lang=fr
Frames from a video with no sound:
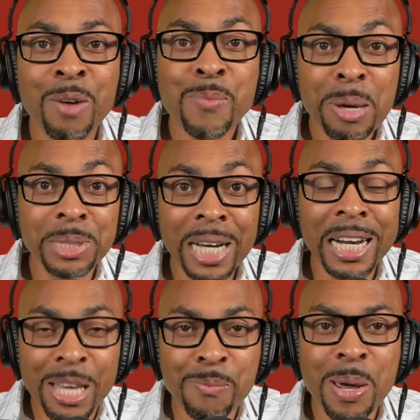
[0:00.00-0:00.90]
Même j'ai
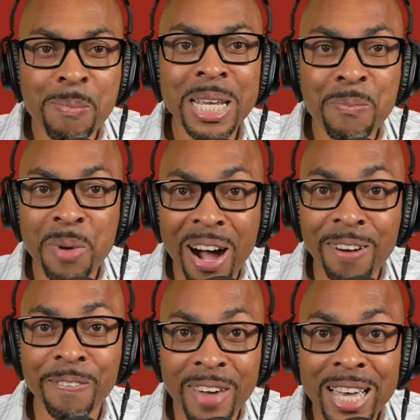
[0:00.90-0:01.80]
lui-même, lui
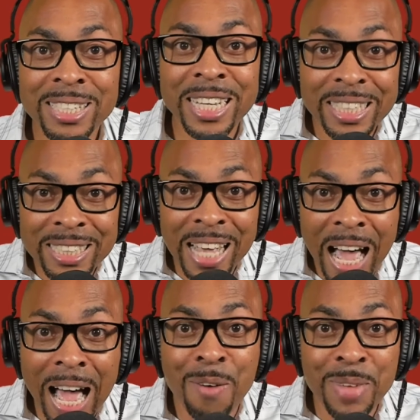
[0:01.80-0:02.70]
parfait, c'est ça,